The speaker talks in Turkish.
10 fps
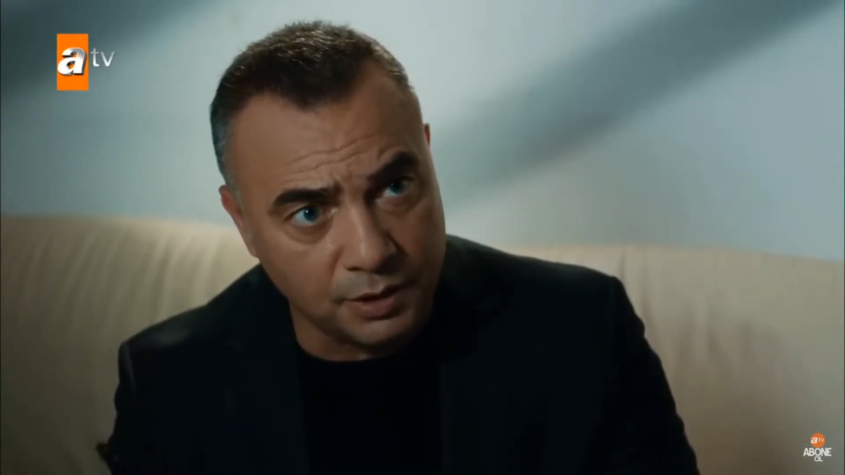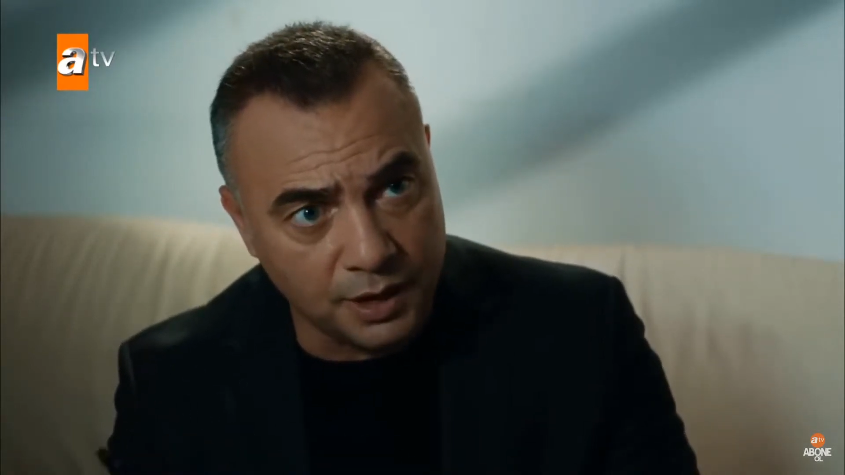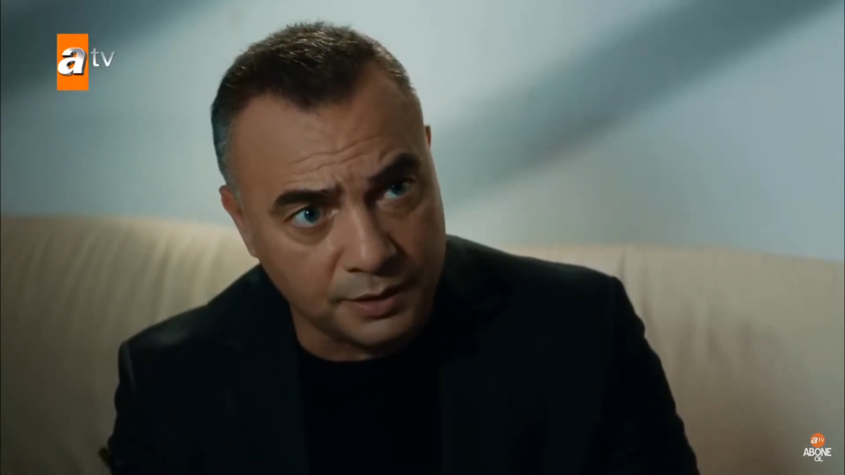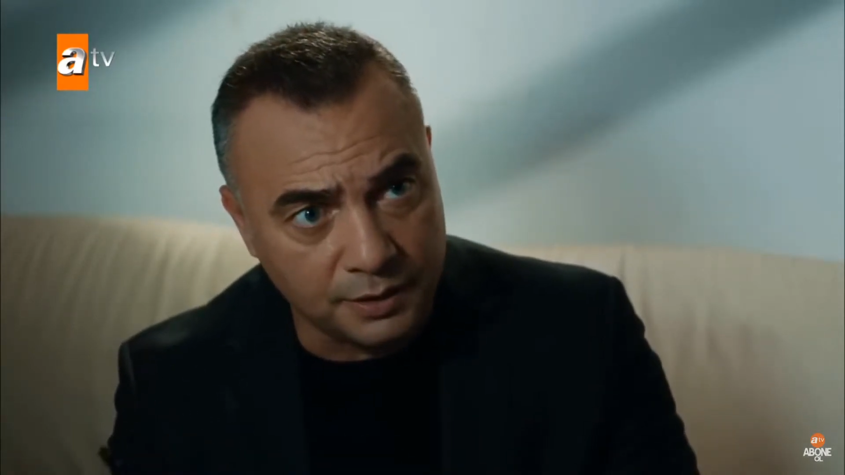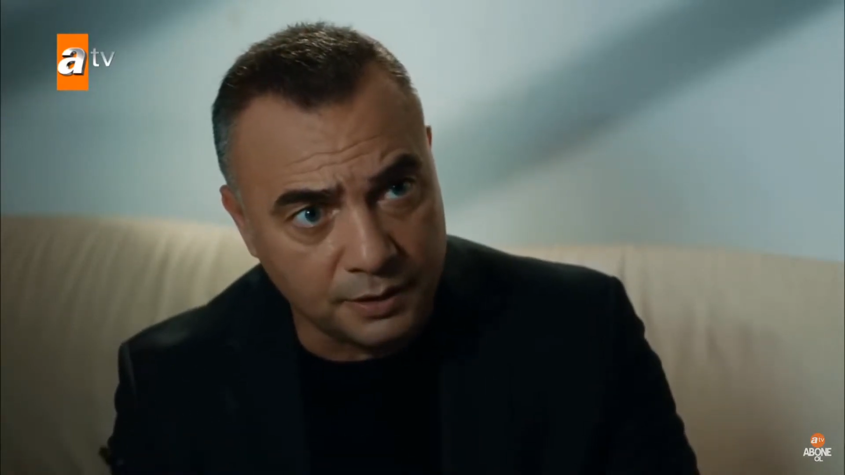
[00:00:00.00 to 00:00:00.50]

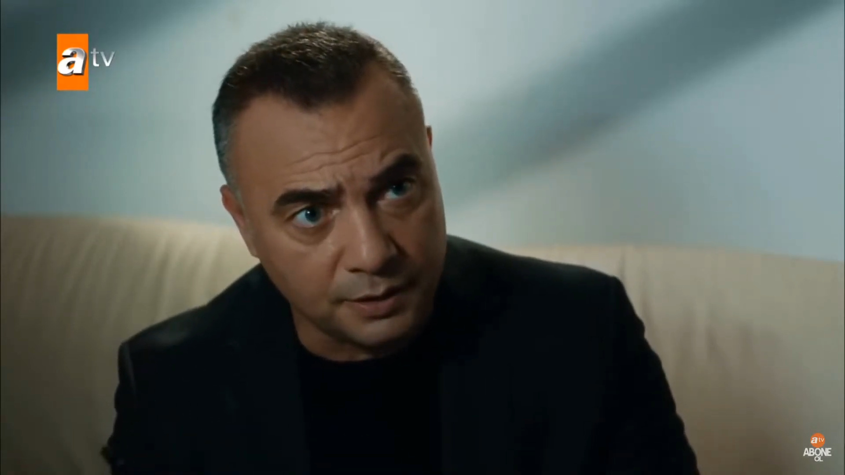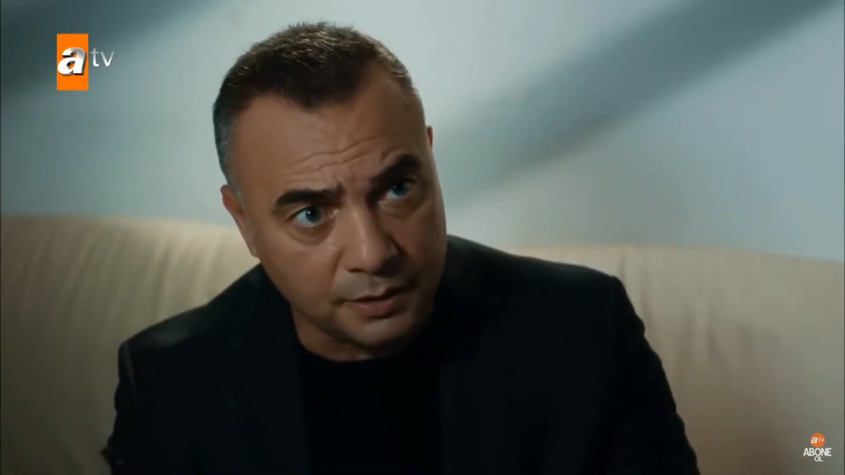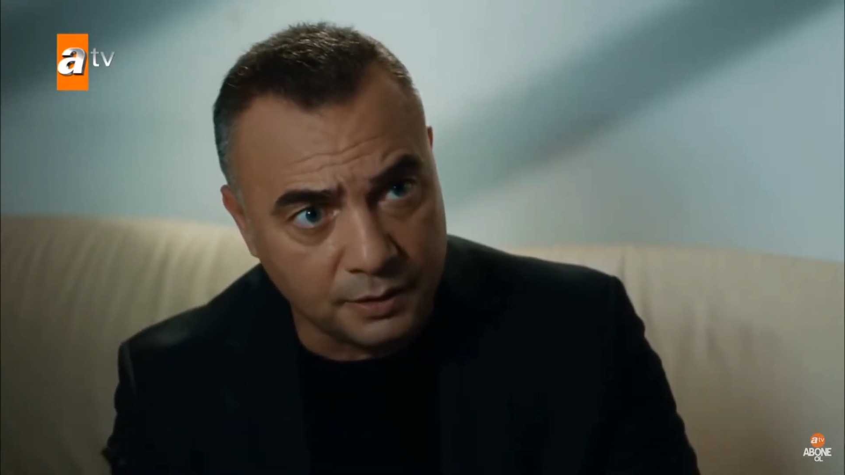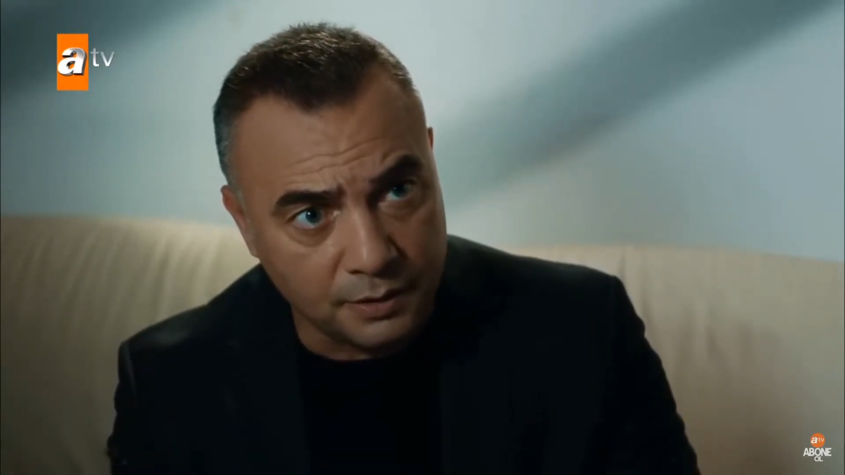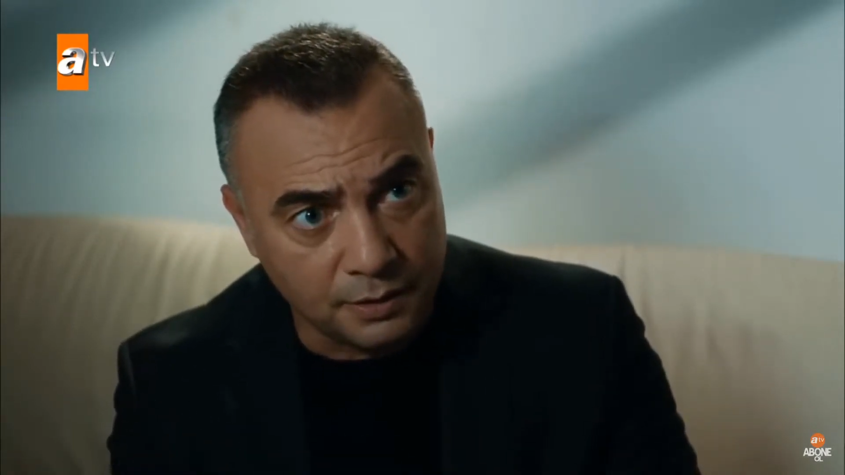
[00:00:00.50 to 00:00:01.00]
söyler.
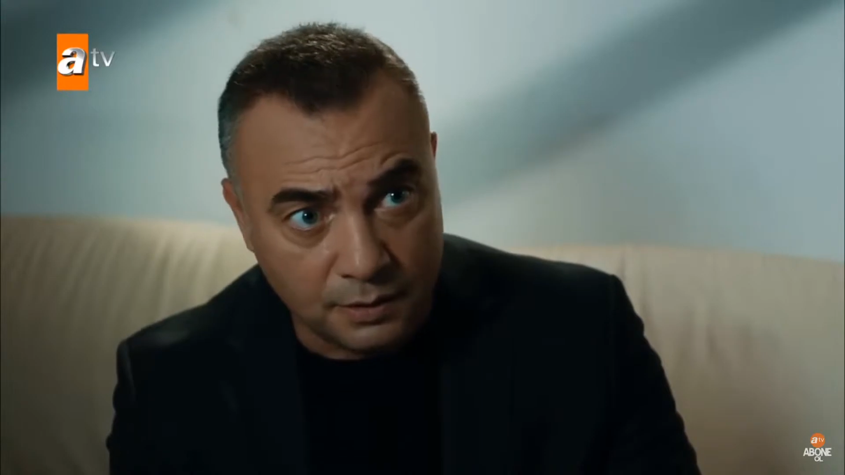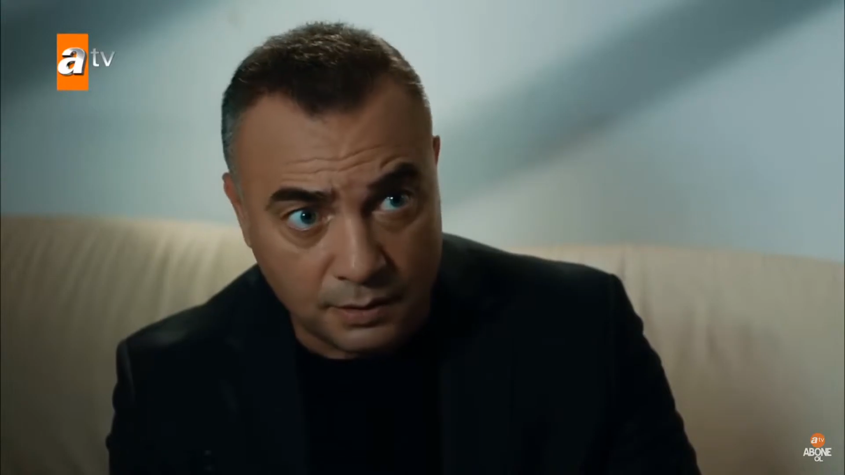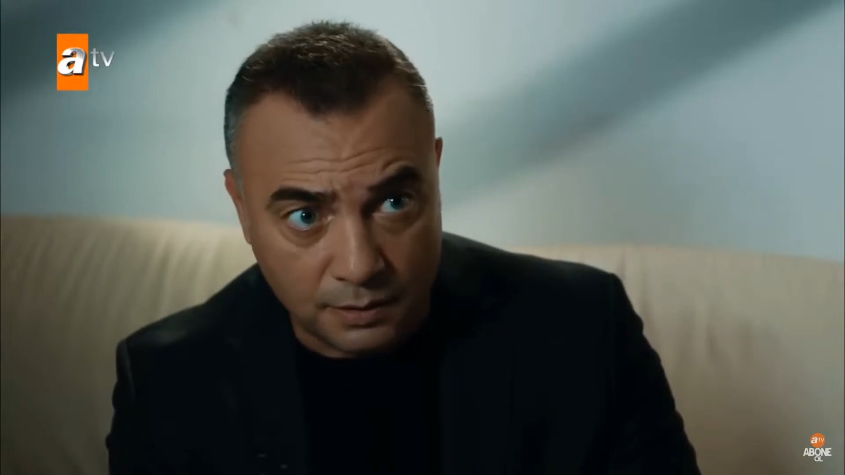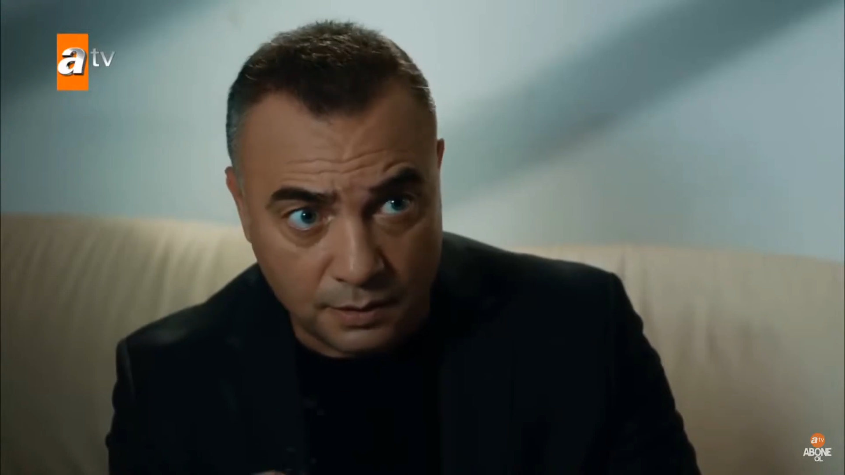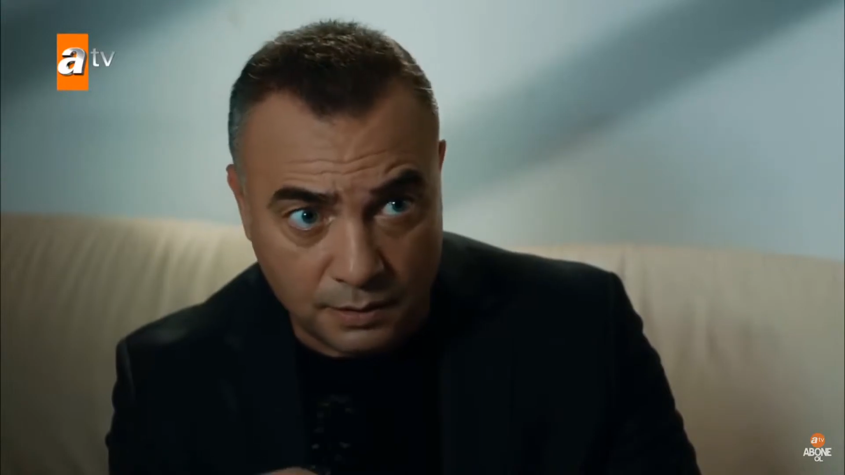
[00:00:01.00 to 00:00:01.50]

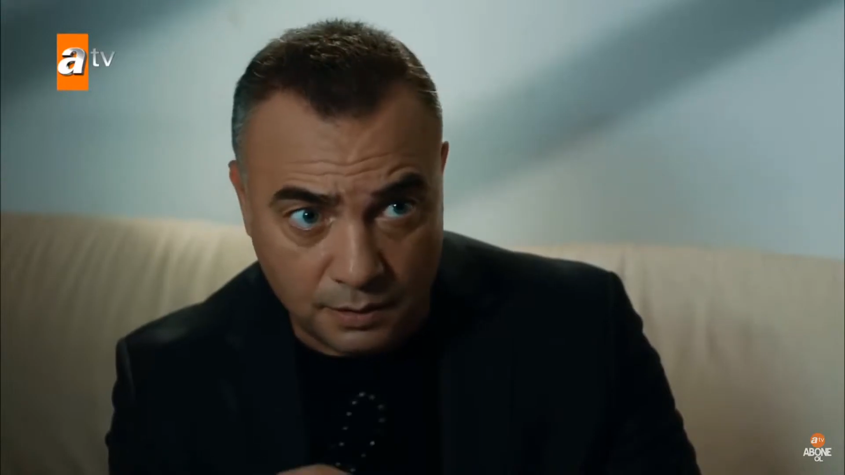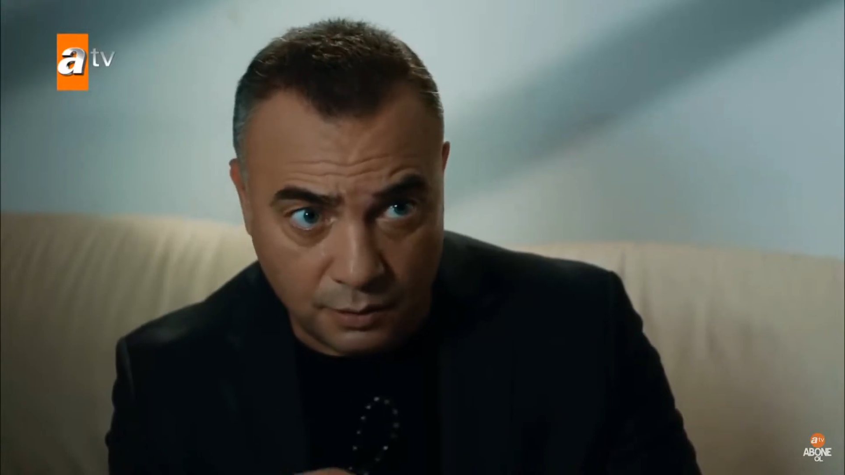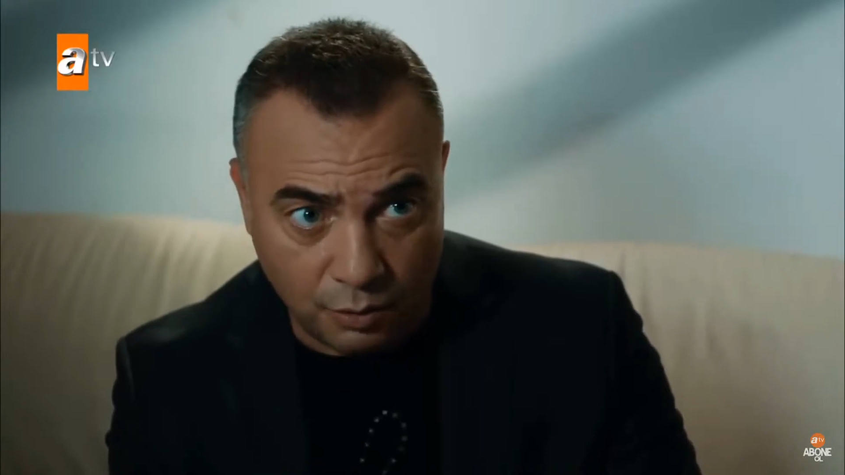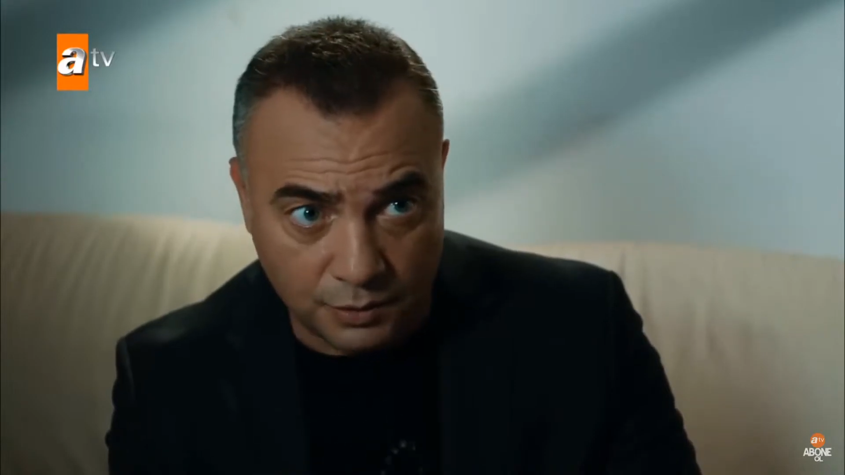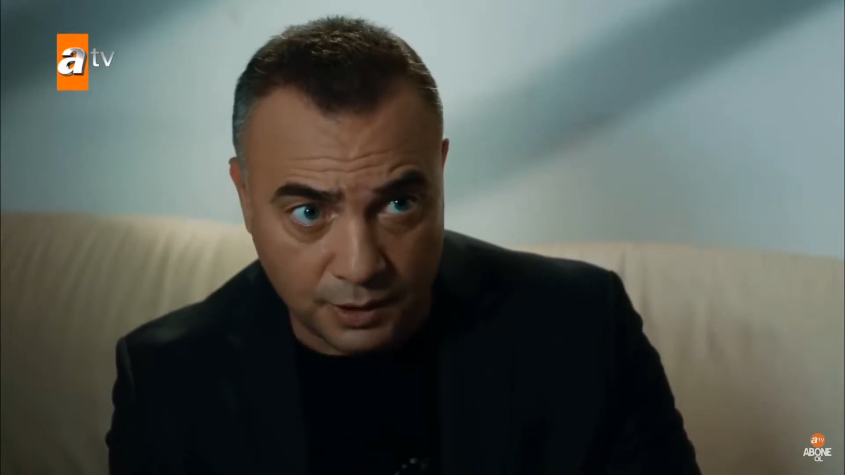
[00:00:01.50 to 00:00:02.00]

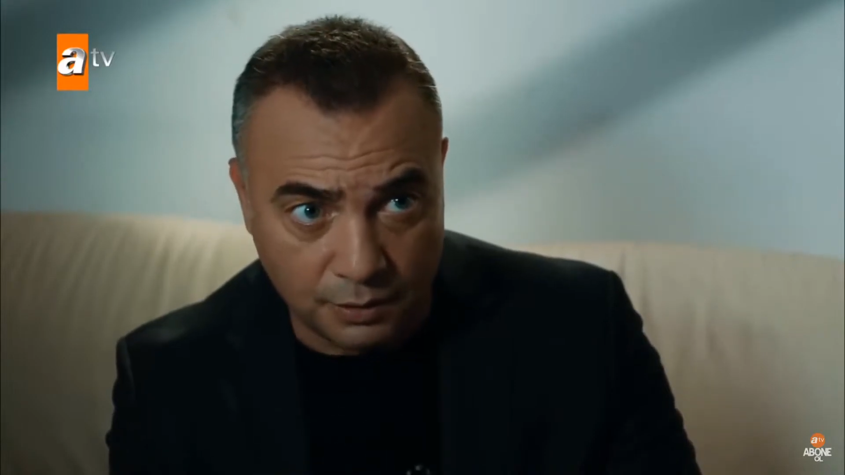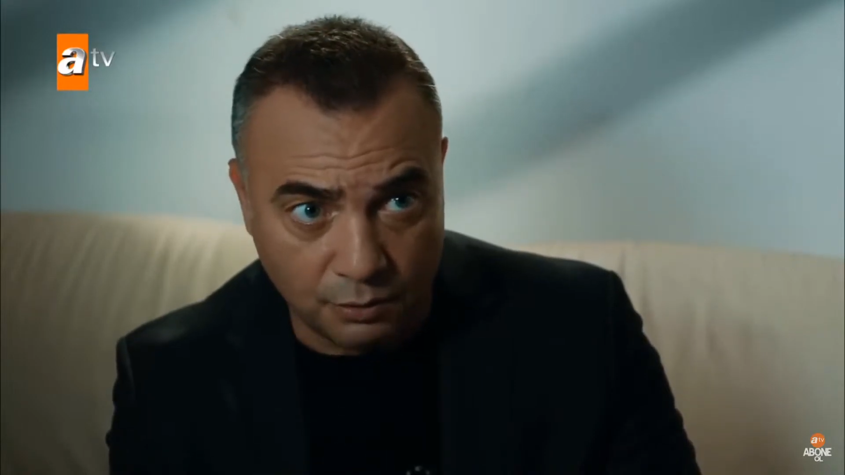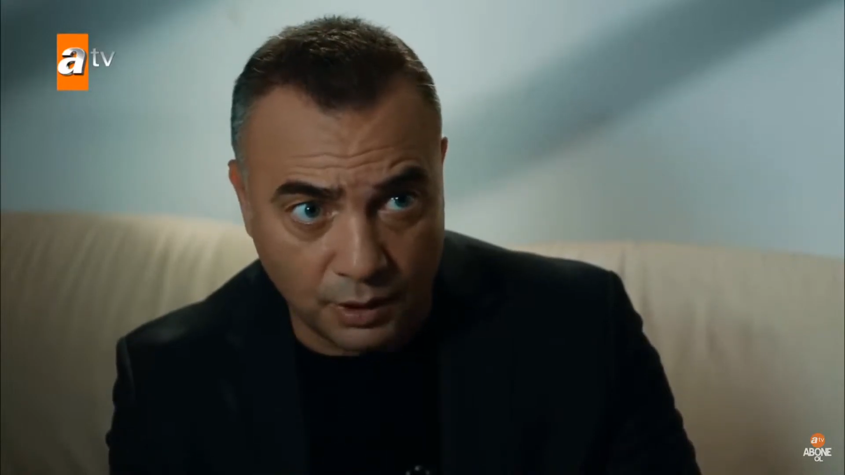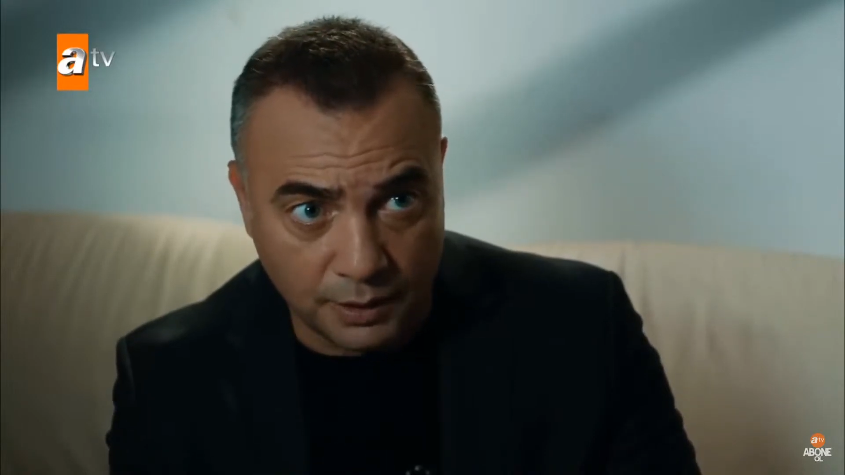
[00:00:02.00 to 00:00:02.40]
Gözlerin